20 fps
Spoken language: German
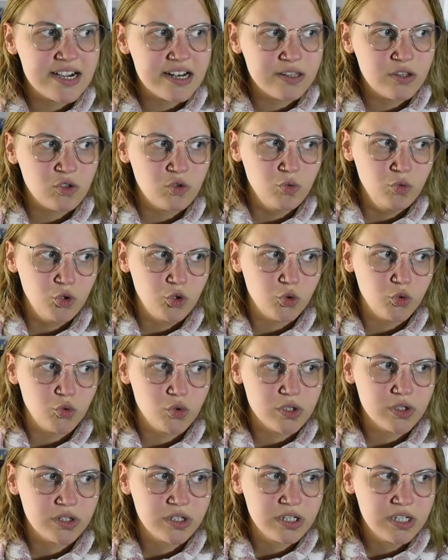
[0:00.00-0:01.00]
dazu
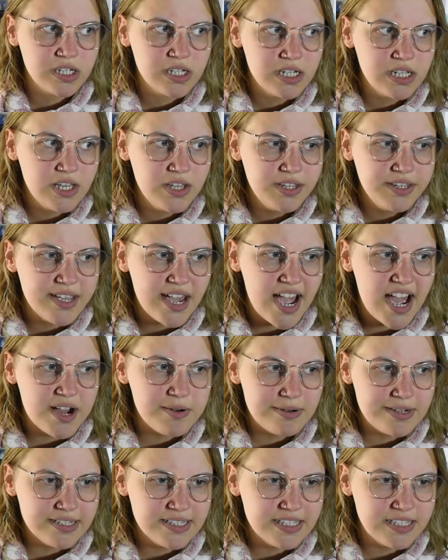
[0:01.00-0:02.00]
tun.
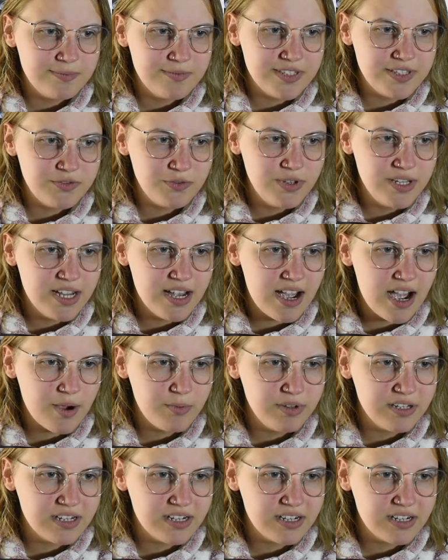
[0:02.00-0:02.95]
Aber Sims 4 habe ich.